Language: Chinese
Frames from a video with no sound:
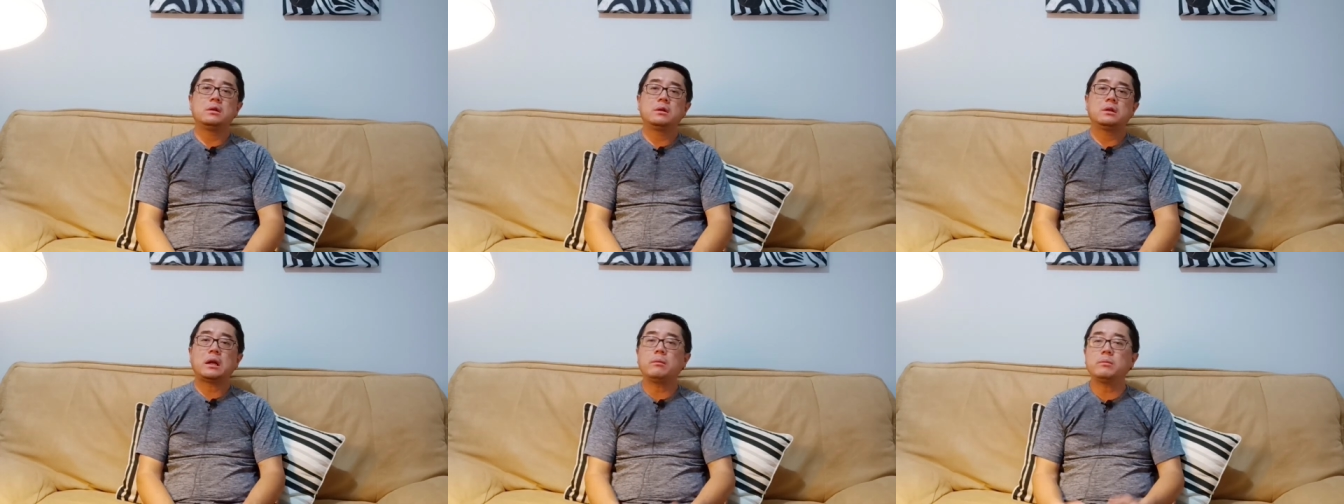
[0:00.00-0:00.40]

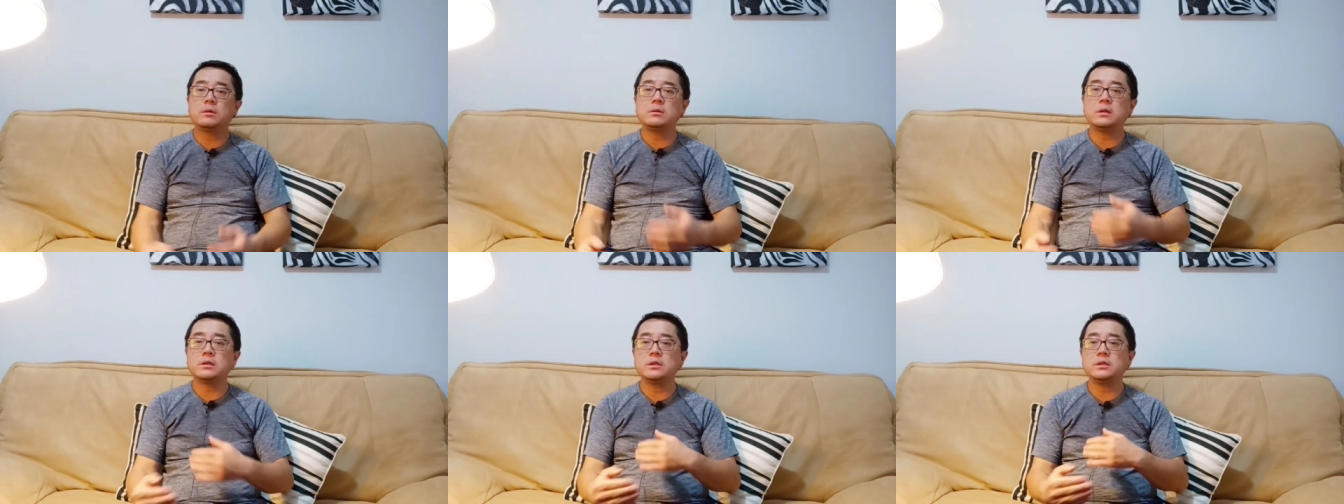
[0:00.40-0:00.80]
它们都
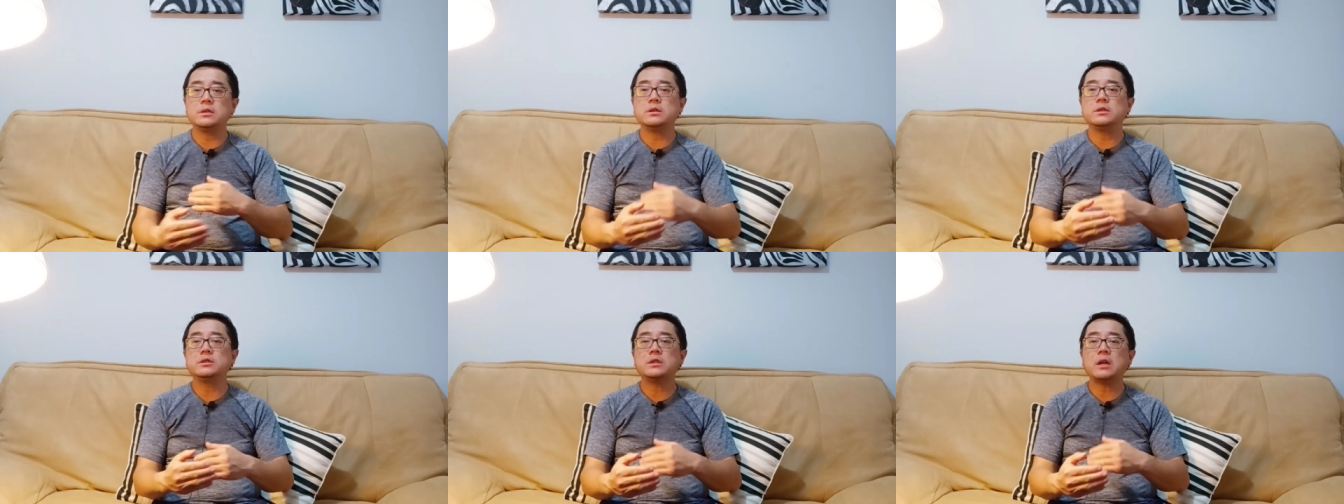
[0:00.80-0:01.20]
在进
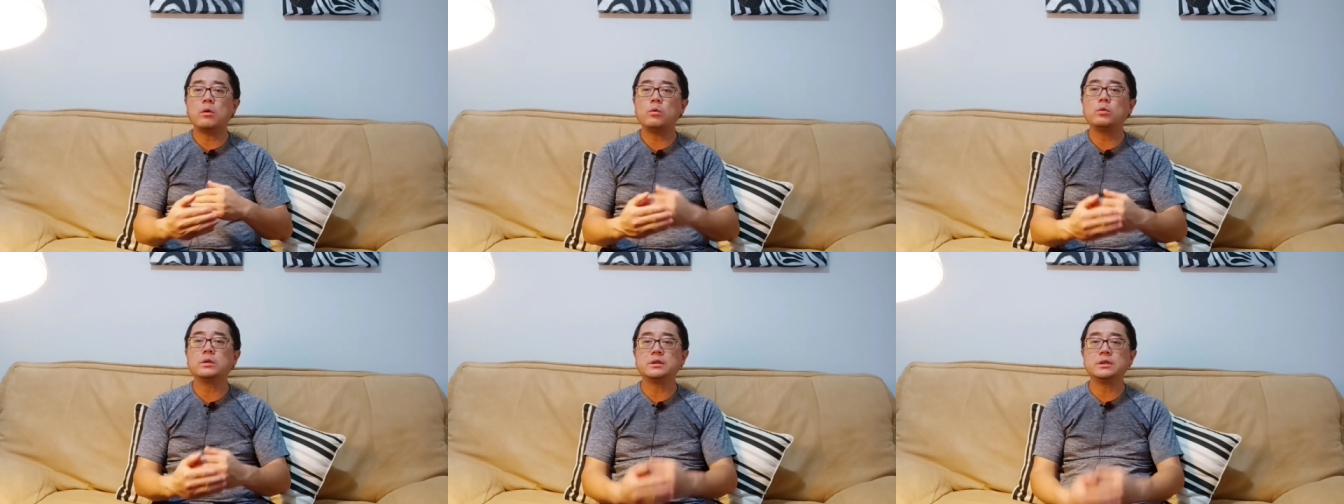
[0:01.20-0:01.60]
行相
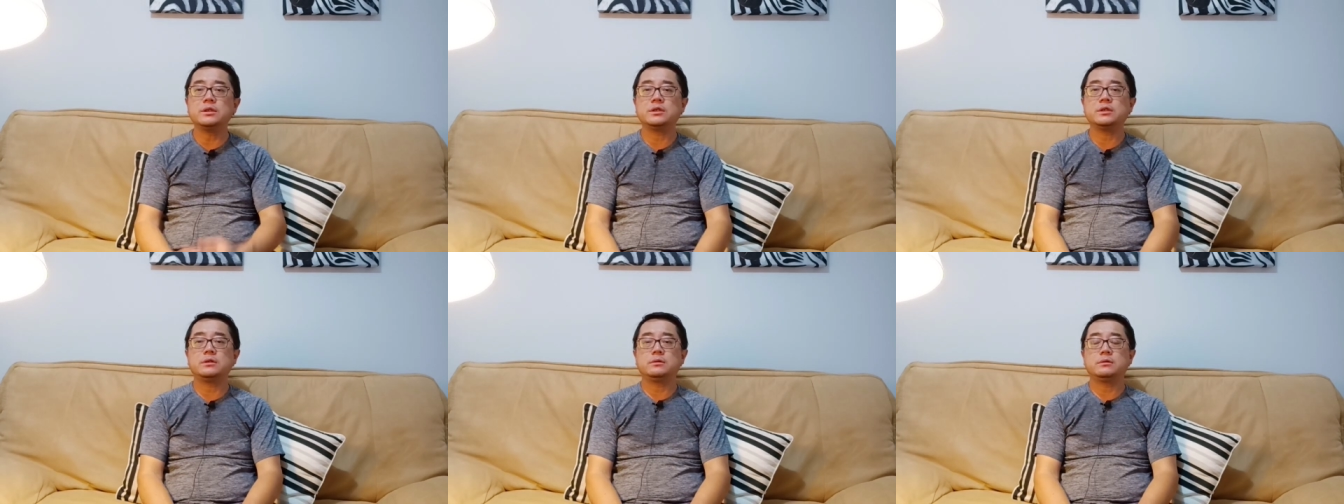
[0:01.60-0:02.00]
互的竞
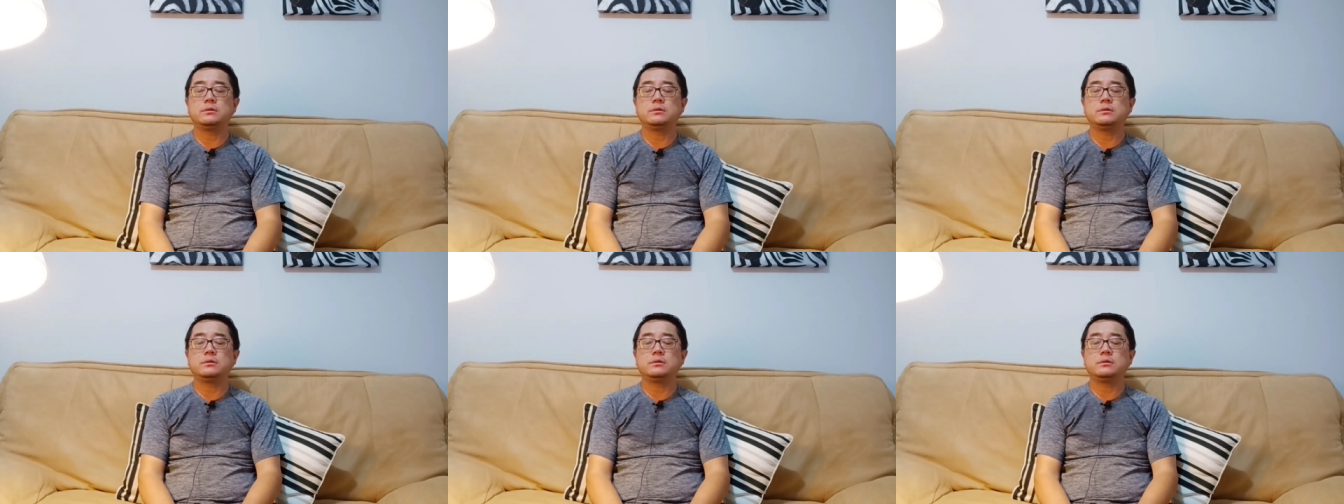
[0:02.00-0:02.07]
争。